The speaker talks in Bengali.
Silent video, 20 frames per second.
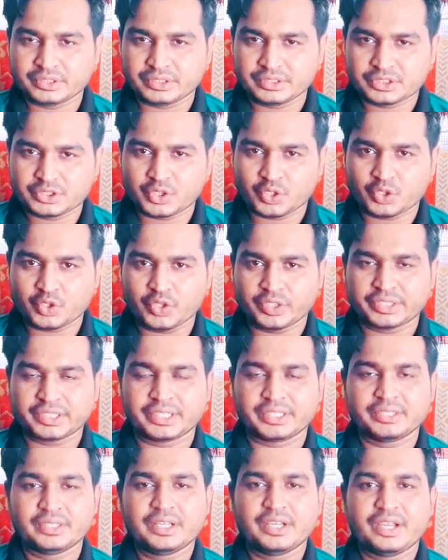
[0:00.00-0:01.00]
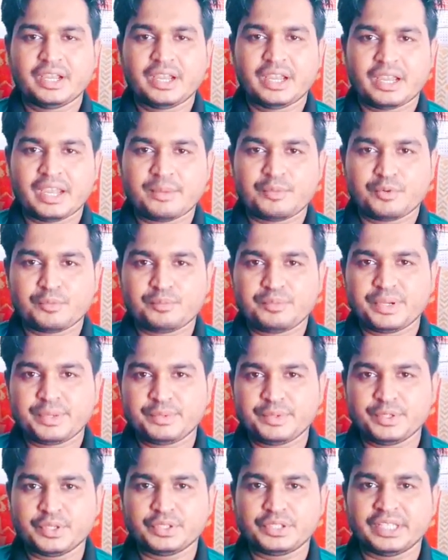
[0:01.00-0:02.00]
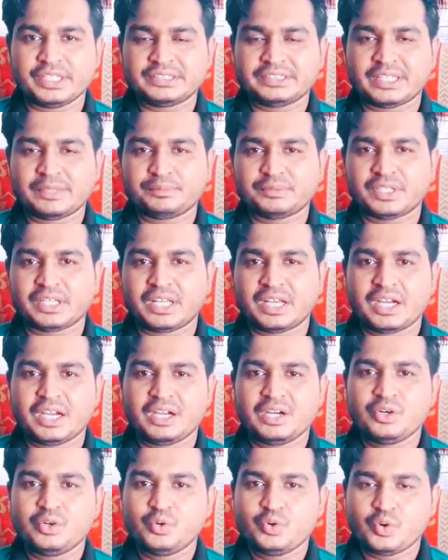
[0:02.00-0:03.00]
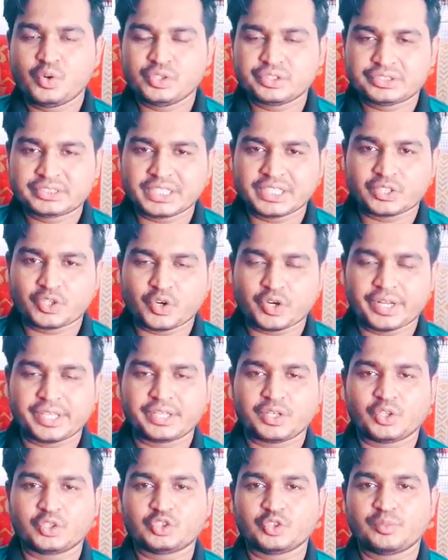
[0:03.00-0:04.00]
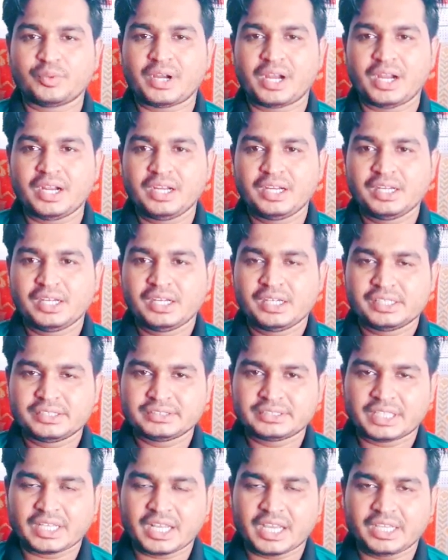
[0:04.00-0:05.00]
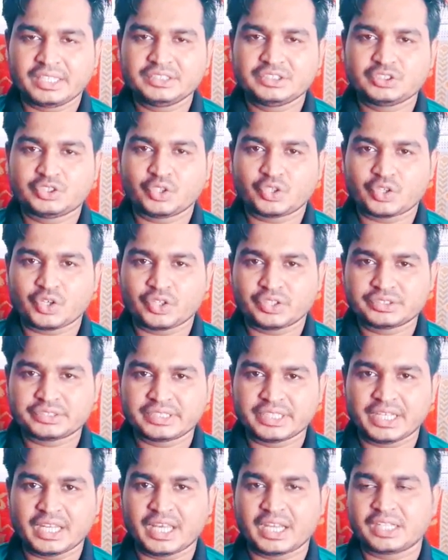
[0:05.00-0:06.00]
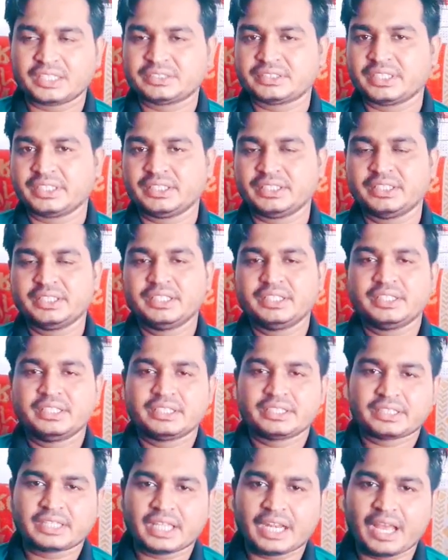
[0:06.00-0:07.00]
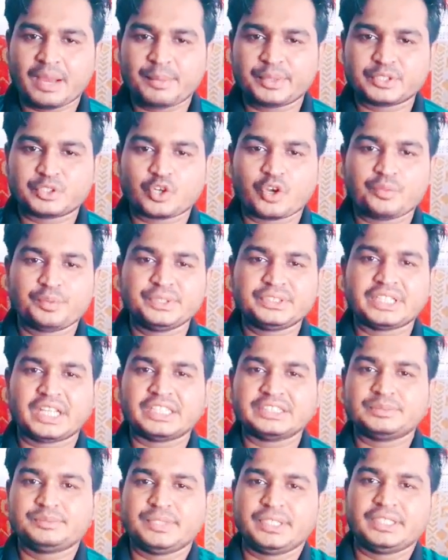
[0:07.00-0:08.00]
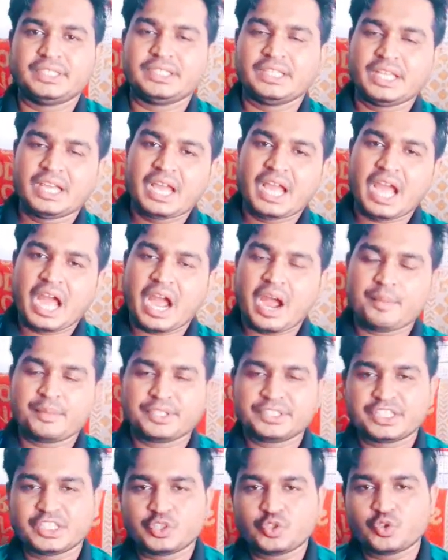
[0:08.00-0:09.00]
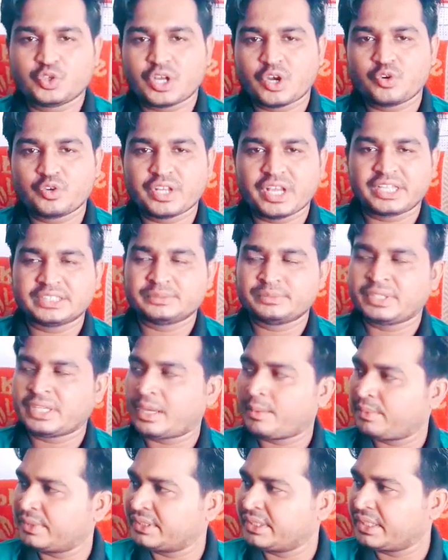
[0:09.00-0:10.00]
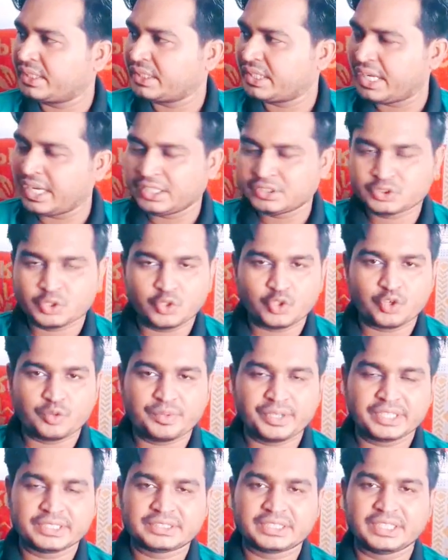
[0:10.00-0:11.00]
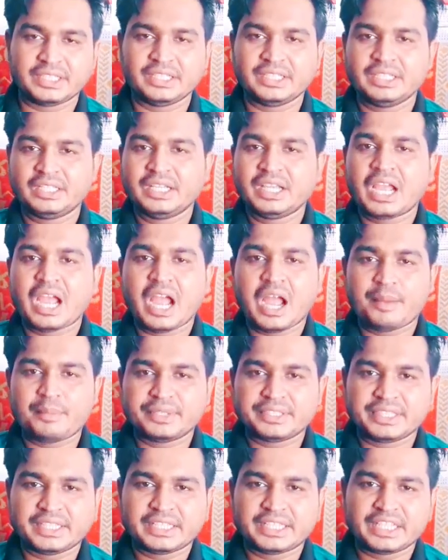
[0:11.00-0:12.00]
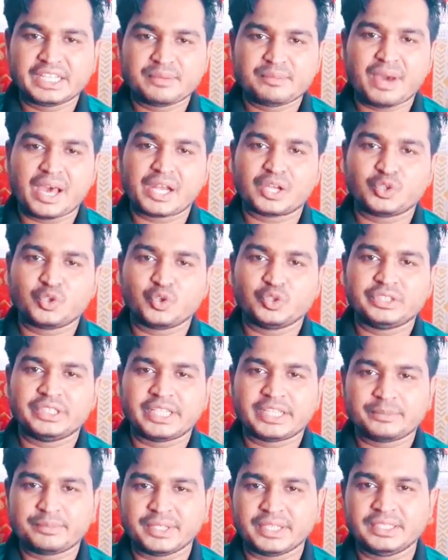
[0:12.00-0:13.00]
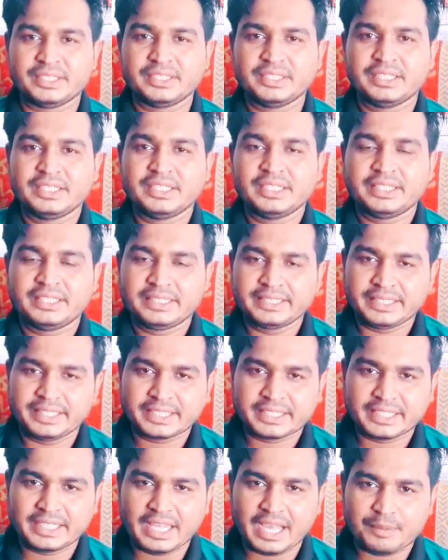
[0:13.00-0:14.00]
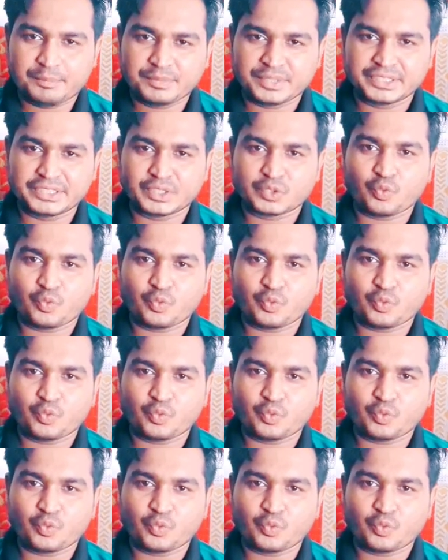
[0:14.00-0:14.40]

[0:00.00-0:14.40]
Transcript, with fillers: স্টক লটের এবং বিভিন্ন দেশে আপনারা হোলসেল করেন অথবা যারা স্টক লট সেলার আছেন তারা আমাদের অফিসে আসবেন আমাদের গোডাউনে আসবেন আমাদের শোরুমে এসে আমাদের এখানে মালগুলো দেখবেন দেখলে আপনাদের